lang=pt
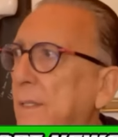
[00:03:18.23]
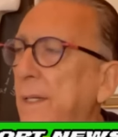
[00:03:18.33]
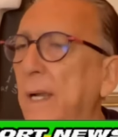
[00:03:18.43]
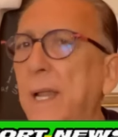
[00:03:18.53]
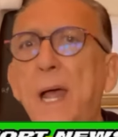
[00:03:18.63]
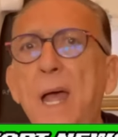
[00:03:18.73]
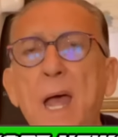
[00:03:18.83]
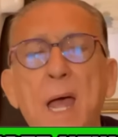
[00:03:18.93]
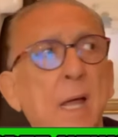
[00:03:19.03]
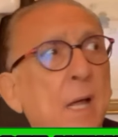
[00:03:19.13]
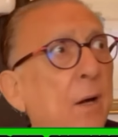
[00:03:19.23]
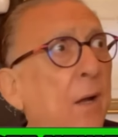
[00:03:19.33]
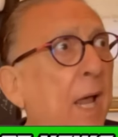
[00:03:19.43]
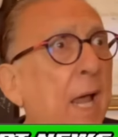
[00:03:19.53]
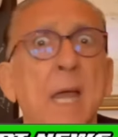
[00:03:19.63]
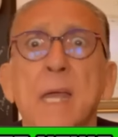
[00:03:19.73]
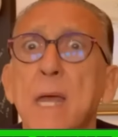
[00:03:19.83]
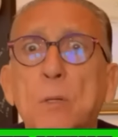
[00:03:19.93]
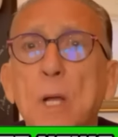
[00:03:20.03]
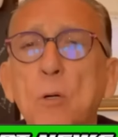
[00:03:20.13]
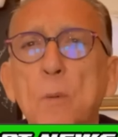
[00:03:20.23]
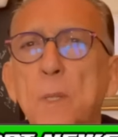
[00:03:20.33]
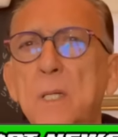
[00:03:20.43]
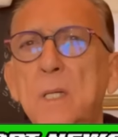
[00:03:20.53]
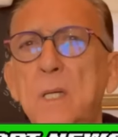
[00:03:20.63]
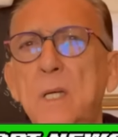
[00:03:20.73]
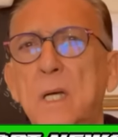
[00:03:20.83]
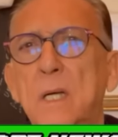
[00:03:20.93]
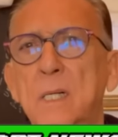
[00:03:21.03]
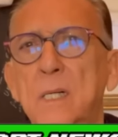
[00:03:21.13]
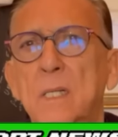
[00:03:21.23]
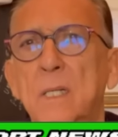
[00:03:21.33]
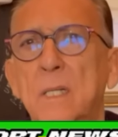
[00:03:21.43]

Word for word: Olé, Olé. Era o que a Colômbia queria.